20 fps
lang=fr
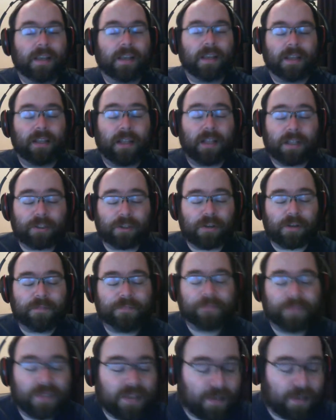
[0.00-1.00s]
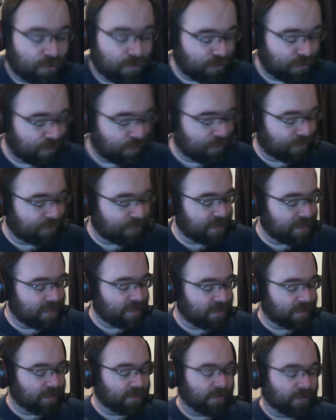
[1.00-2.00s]
En tout cas, tout ça pour vous
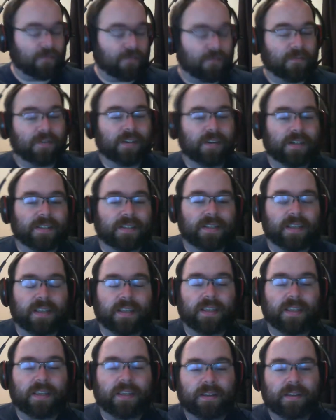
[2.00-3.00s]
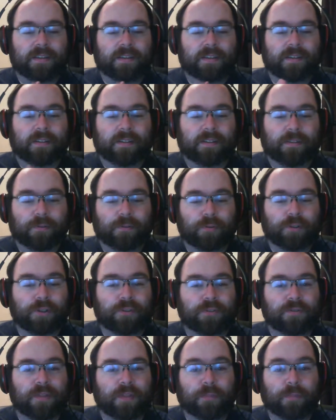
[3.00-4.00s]
dire qu'on va essayer
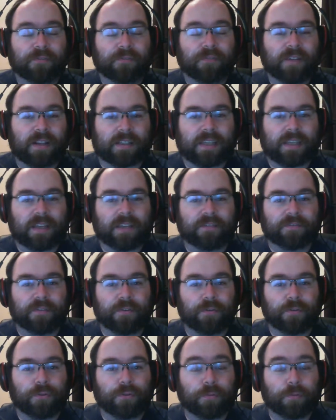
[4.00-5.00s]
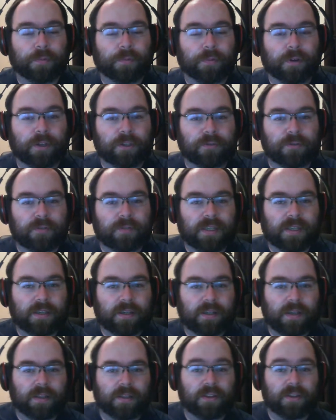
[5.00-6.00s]
aujourd'hui à Bouffe en cave un autre produit
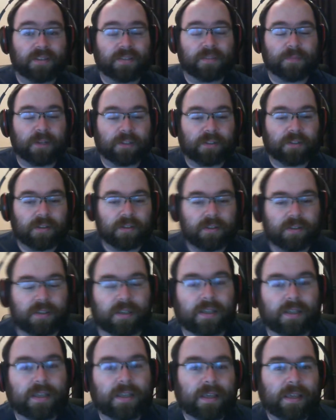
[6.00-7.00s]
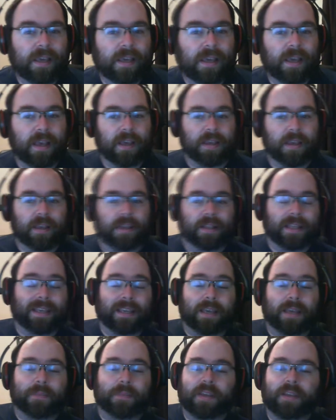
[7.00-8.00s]
de Tim Horton. Euh,
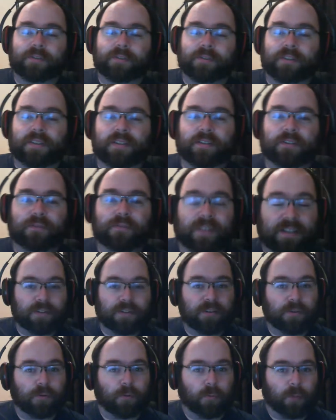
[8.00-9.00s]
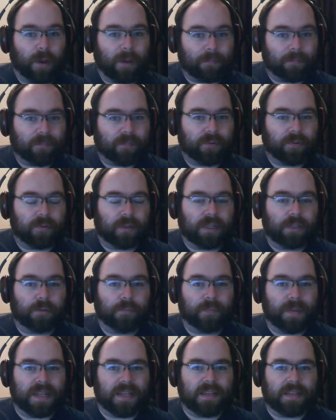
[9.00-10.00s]
dernièrement, ils ont sorti une nouvelle de wrap et
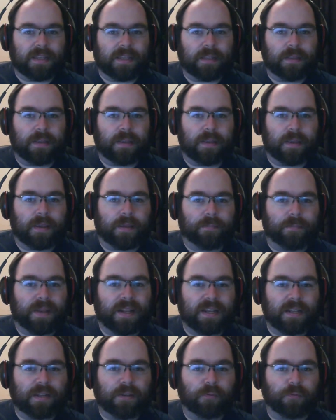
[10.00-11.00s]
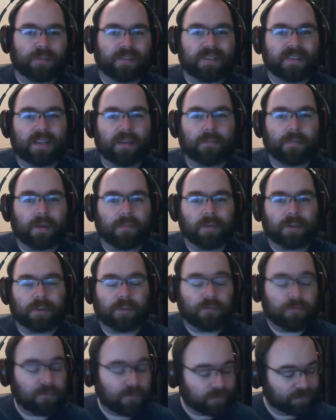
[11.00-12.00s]
de panini, des panini au steak
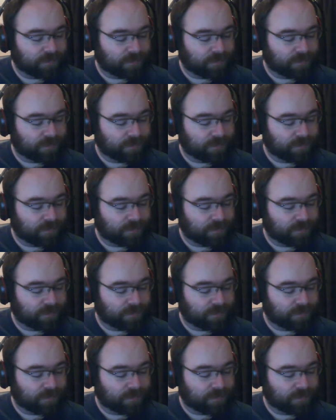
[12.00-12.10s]
barbecue.